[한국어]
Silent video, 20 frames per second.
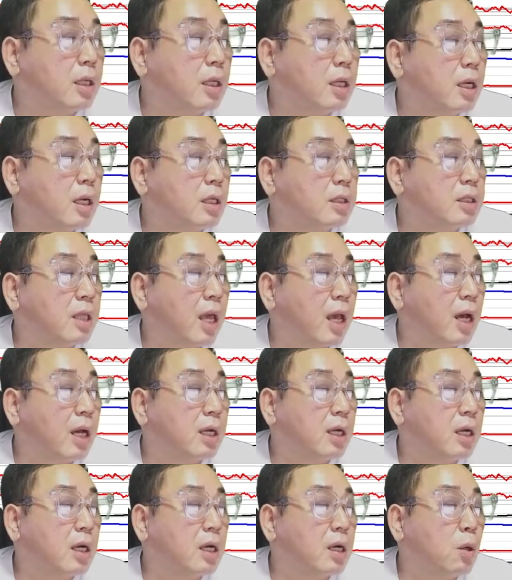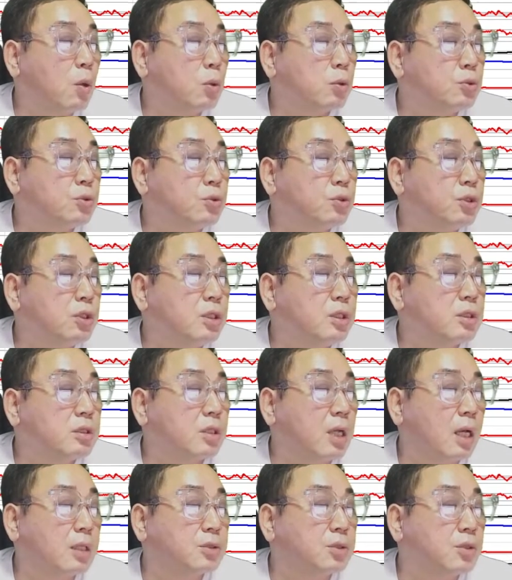어, 대한항공, 유니드
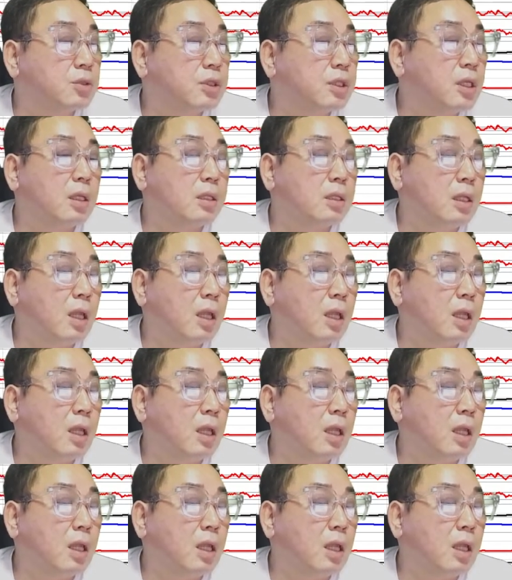다 정리.